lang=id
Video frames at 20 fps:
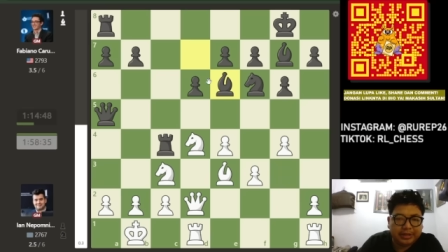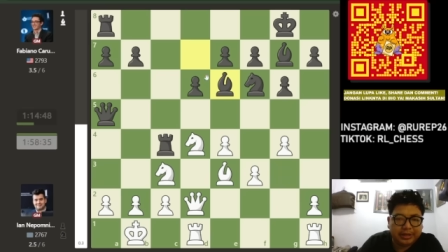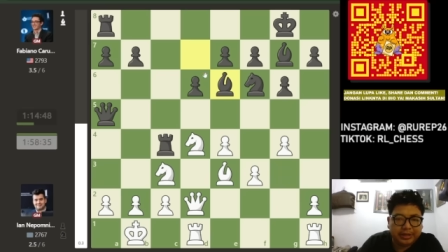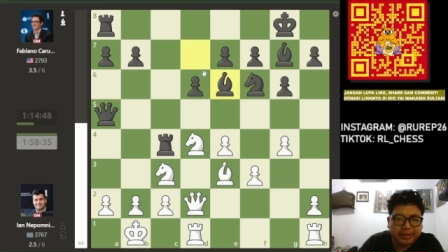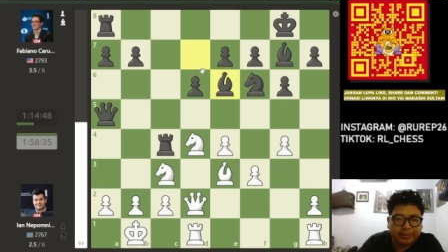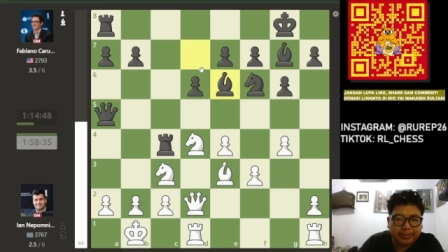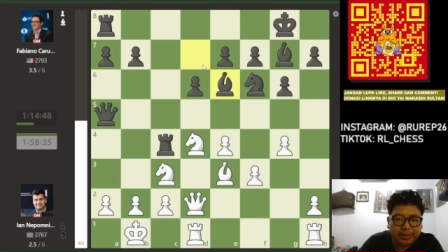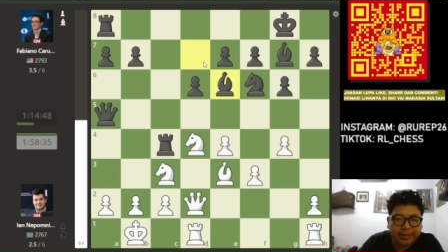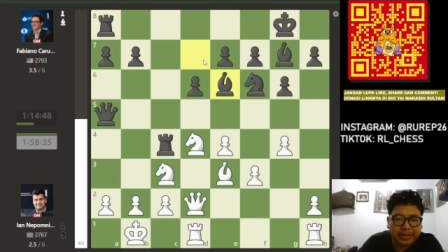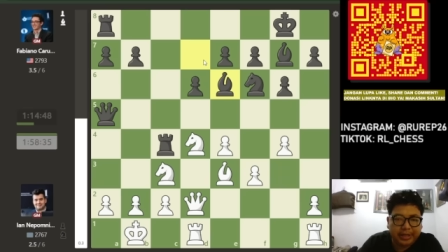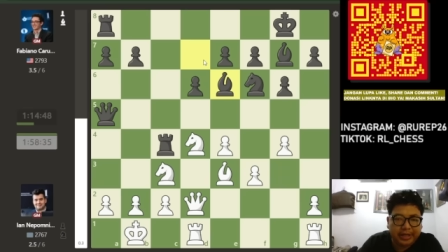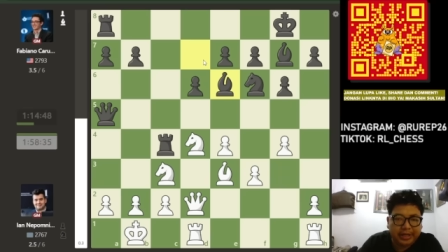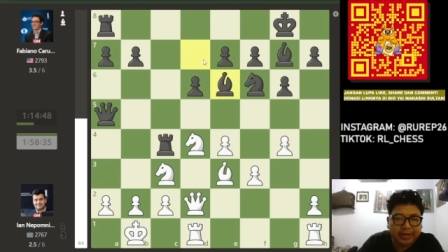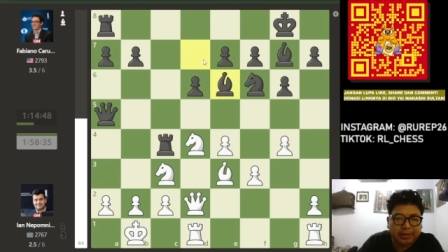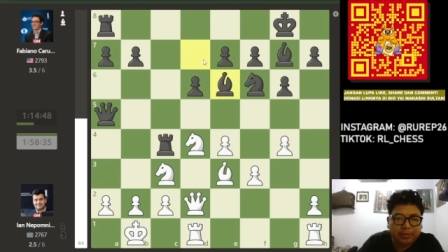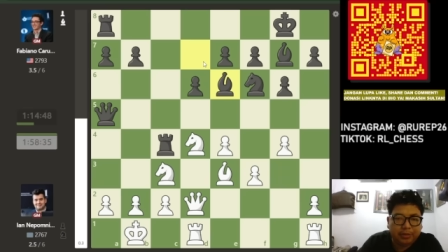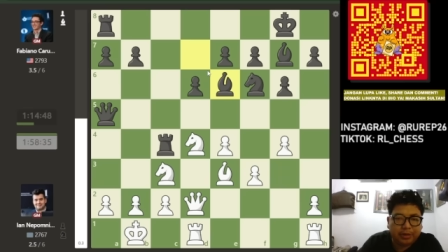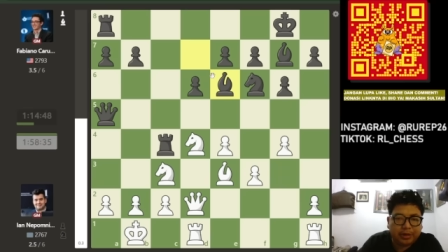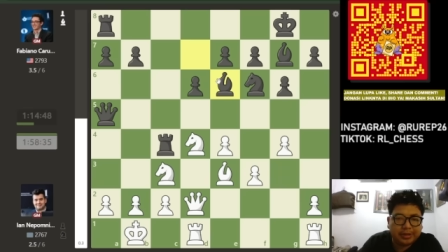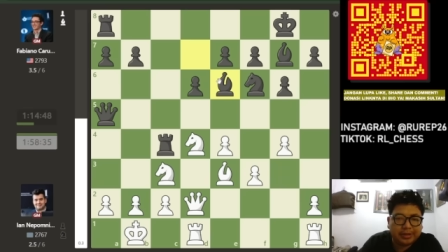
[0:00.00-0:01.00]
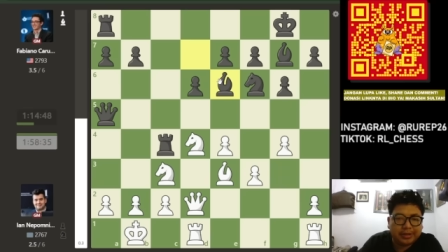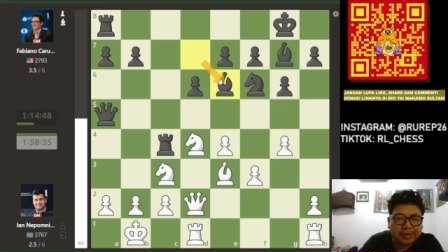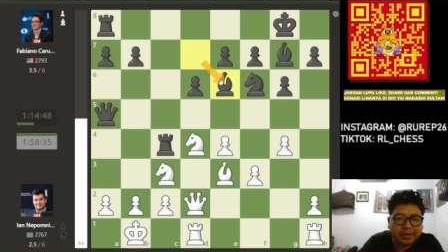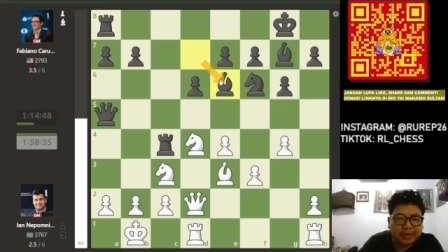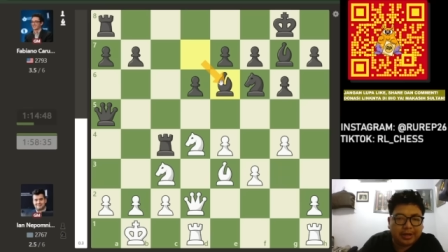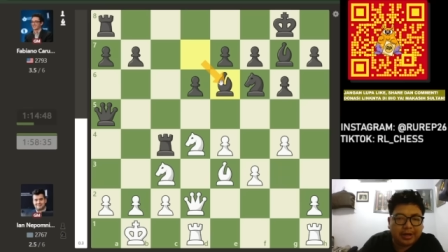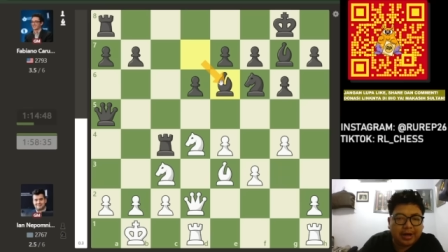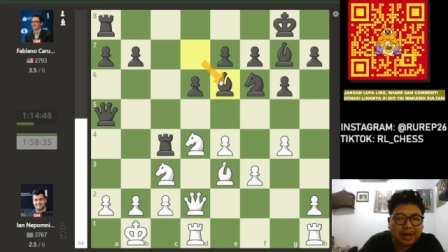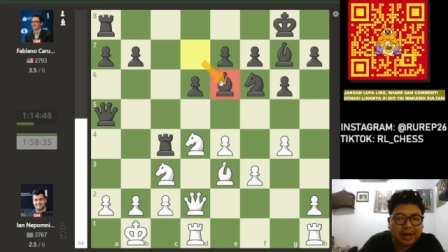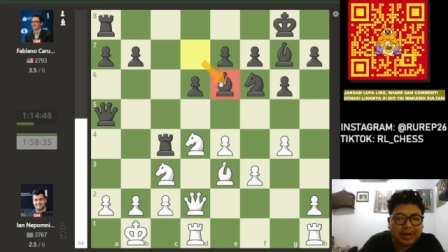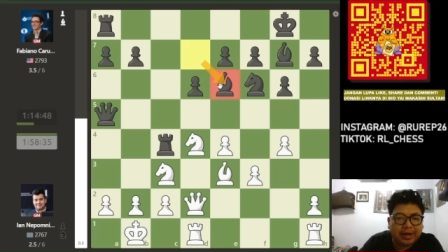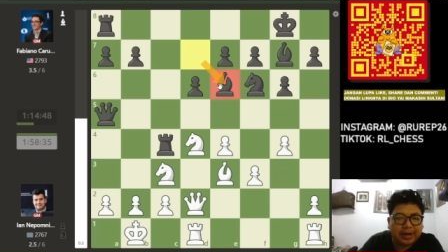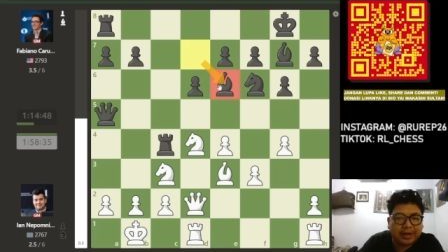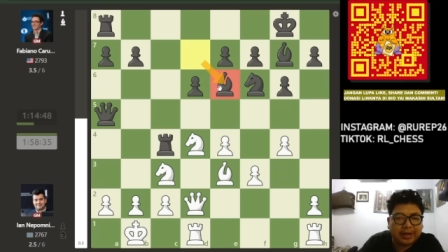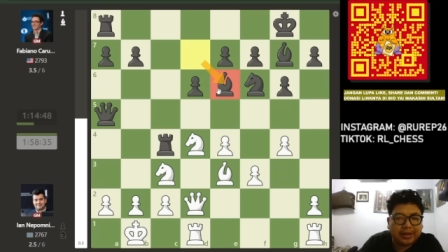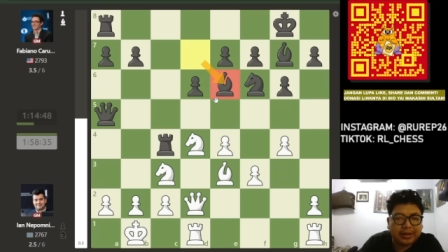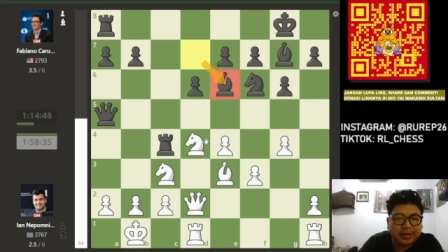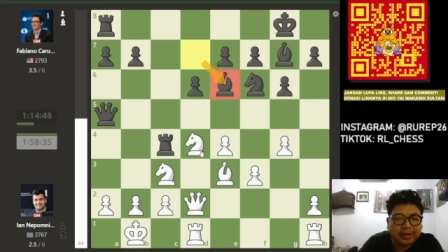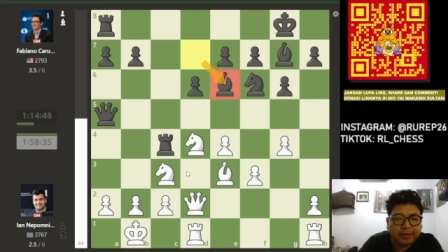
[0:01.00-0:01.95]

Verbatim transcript: E6 ini bukan sekedar langkah,